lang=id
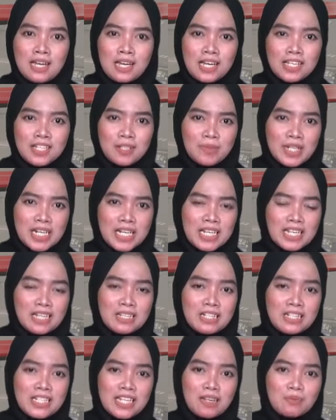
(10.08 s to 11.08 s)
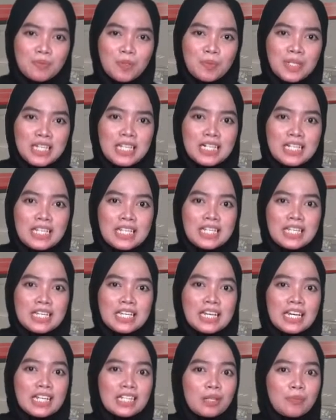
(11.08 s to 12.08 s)
Hanya mereka yang
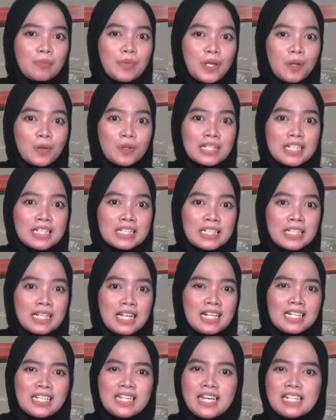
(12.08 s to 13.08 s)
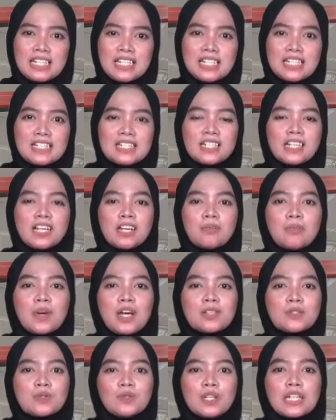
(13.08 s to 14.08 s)
memiliki KTP Kota Tegal yang diizinkan
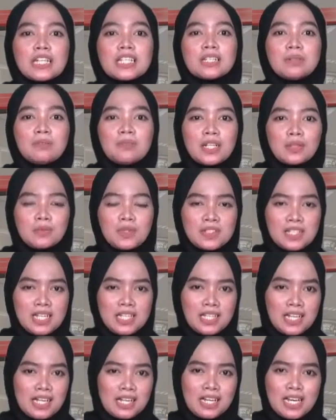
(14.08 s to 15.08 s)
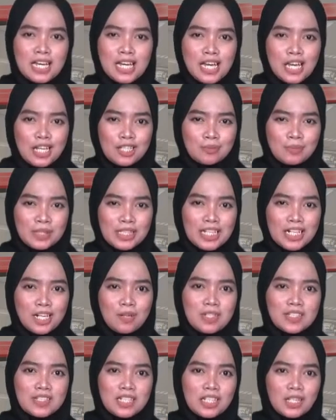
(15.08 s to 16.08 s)
masuk ke tempat wisata.
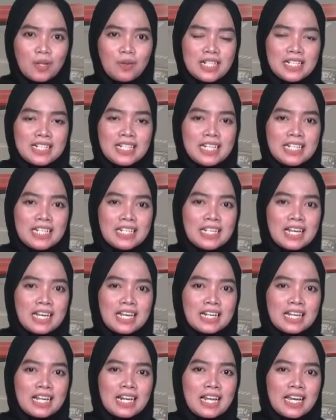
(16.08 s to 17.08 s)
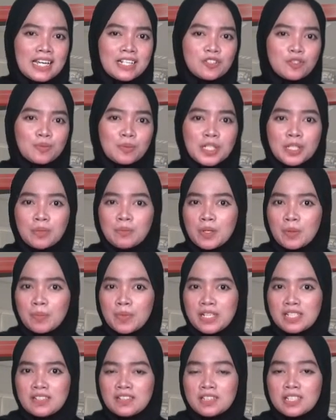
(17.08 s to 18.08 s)
Sementara wisatawan dari daerah lain seperti
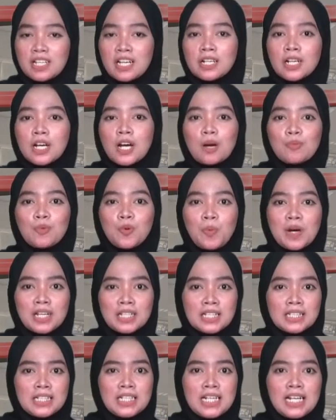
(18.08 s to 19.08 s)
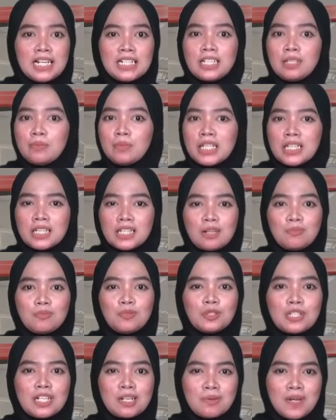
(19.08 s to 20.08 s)
Brebes dan Kabupaten Tegal diminta
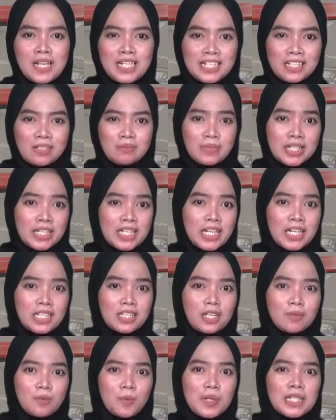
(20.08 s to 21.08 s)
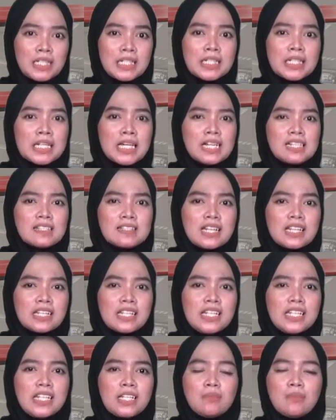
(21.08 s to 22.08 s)
putar balik, mengingat Kabupaten Tegal
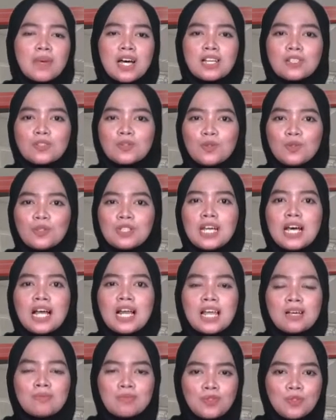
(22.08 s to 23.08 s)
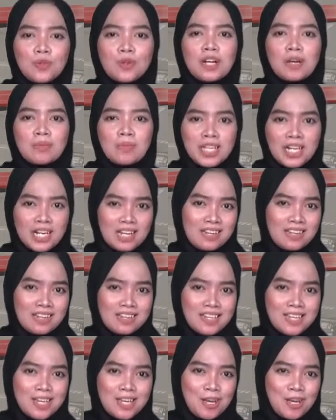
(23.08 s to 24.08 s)
saat ini masuk dalam zona
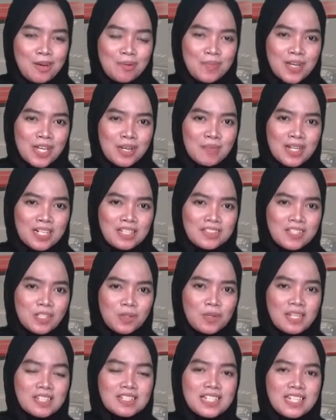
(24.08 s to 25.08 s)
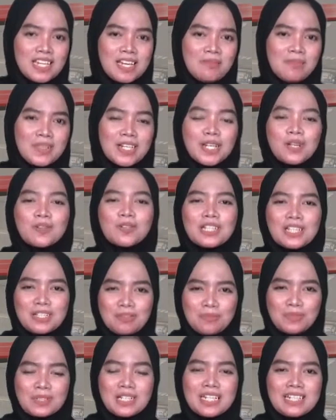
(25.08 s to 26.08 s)
merah. Bagaimana situasinya? Berikut
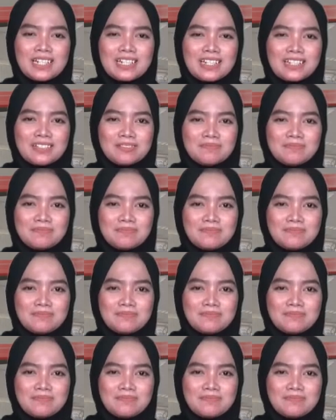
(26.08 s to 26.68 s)
liputannya.